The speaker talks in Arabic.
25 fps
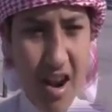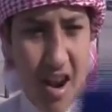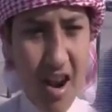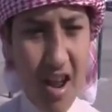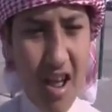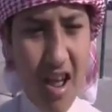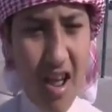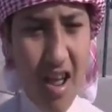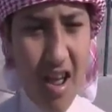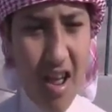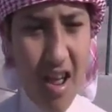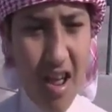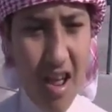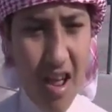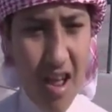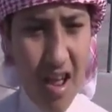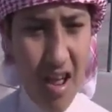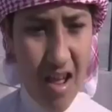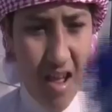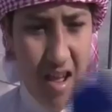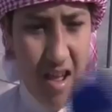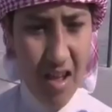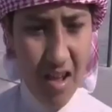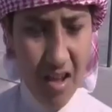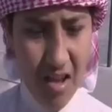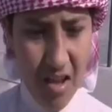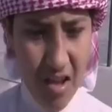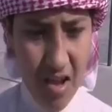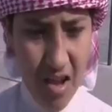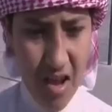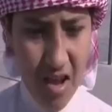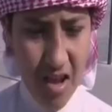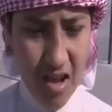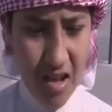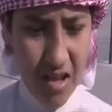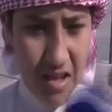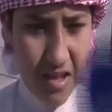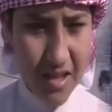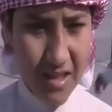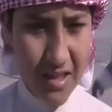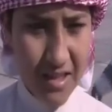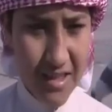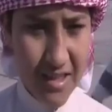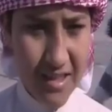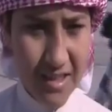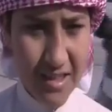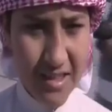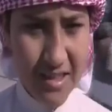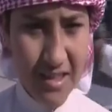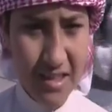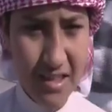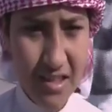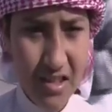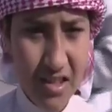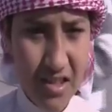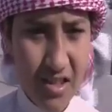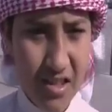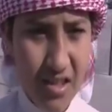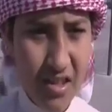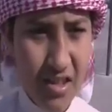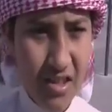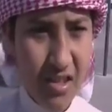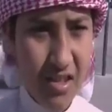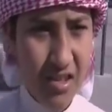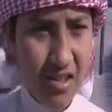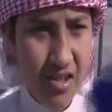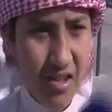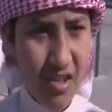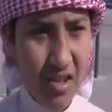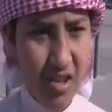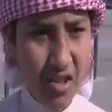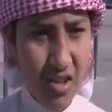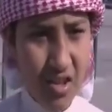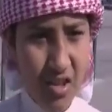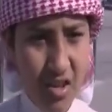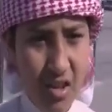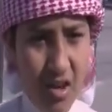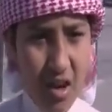صياد الرموز ايه ليش رشحت ابوك خبرك صح؟